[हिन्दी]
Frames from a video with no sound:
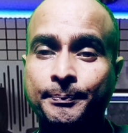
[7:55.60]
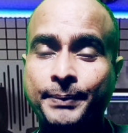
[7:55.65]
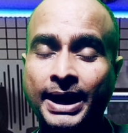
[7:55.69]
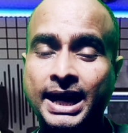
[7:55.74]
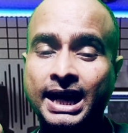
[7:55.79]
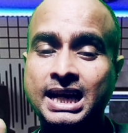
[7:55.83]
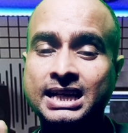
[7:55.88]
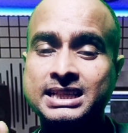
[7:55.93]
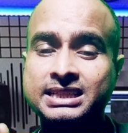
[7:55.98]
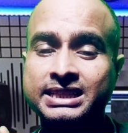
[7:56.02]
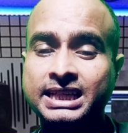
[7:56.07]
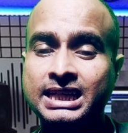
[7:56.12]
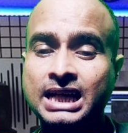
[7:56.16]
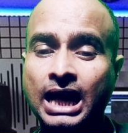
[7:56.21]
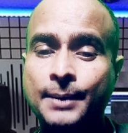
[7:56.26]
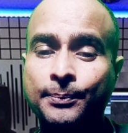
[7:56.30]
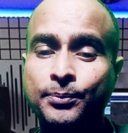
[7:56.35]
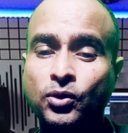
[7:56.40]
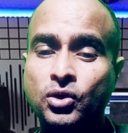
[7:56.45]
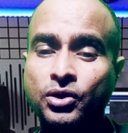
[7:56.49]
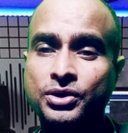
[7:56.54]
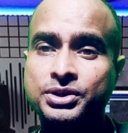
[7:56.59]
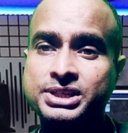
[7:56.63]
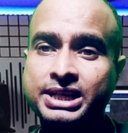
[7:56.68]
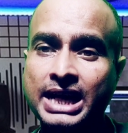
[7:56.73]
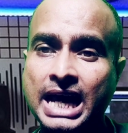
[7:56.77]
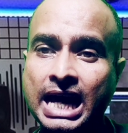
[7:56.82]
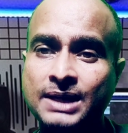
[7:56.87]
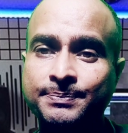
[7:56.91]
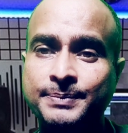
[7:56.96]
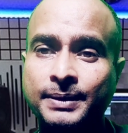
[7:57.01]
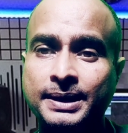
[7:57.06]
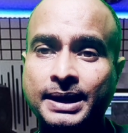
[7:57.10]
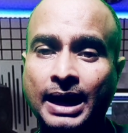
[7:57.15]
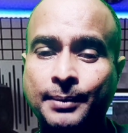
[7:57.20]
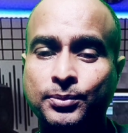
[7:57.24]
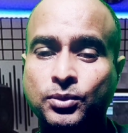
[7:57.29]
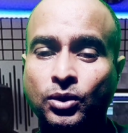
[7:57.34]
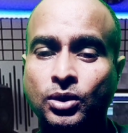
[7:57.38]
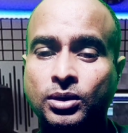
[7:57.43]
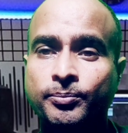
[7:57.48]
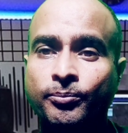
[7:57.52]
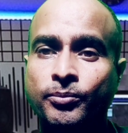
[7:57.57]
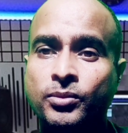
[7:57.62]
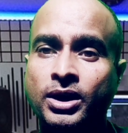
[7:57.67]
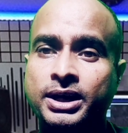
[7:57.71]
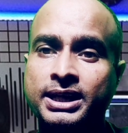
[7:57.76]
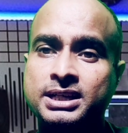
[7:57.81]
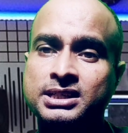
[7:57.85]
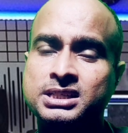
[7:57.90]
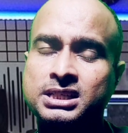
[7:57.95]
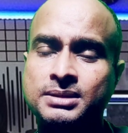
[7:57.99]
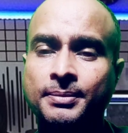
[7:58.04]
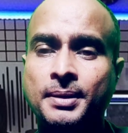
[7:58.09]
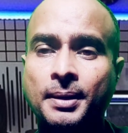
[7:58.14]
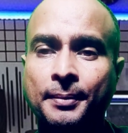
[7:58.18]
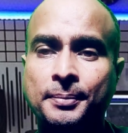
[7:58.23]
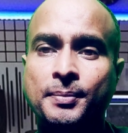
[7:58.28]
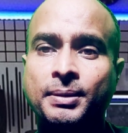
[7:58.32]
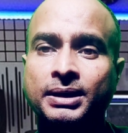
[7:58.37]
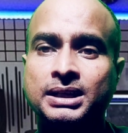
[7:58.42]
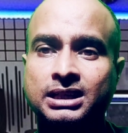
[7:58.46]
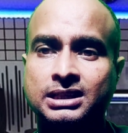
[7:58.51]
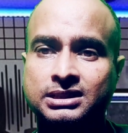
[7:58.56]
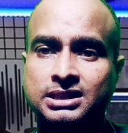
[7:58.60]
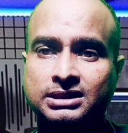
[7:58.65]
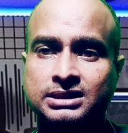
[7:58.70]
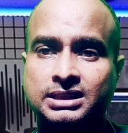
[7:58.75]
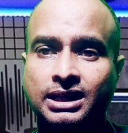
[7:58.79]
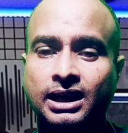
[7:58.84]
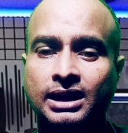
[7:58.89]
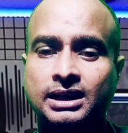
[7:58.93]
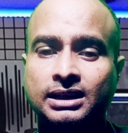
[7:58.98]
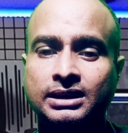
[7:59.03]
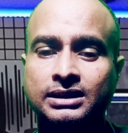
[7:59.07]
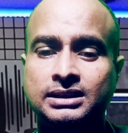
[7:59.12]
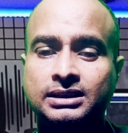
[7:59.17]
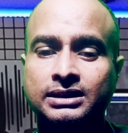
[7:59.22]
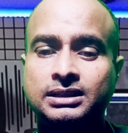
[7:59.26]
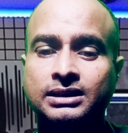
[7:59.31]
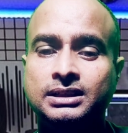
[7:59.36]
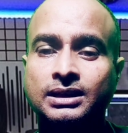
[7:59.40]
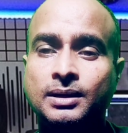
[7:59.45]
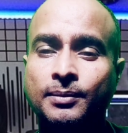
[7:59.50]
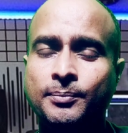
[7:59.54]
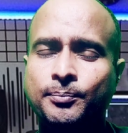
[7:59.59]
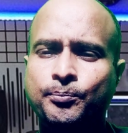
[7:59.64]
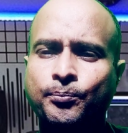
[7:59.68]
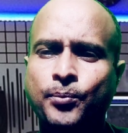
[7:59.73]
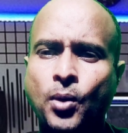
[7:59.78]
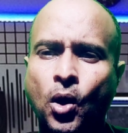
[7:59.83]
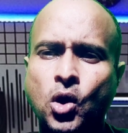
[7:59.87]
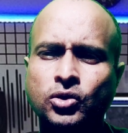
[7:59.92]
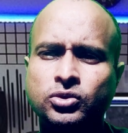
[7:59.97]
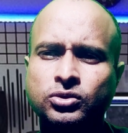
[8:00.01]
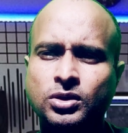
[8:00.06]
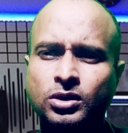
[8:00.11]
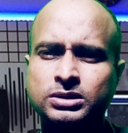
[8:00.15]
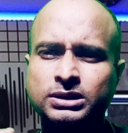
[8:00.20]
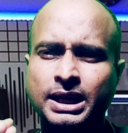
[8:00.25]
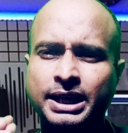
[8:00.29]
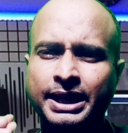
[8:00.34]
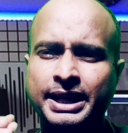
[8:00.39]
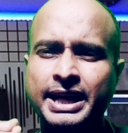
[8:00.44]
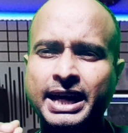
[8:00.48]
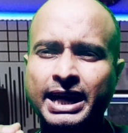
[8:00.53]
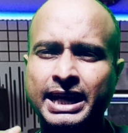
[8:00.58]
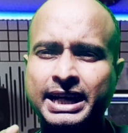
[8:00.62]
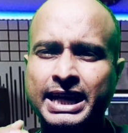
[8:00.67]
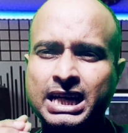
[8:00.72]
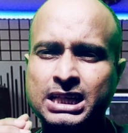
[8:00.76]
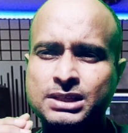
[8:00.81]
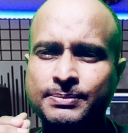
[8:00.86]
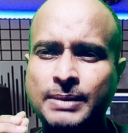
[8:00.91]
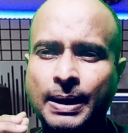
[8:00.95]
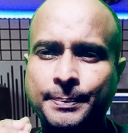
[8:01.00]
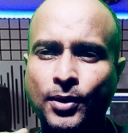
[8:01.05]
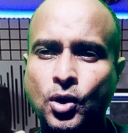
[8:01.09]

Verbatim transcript: पहले से ही आपको स्ट्राइक पे ही आपको मोनेटाइजेशन पे आपको बंद कर सकता है बहुत कौन सा रियर केस में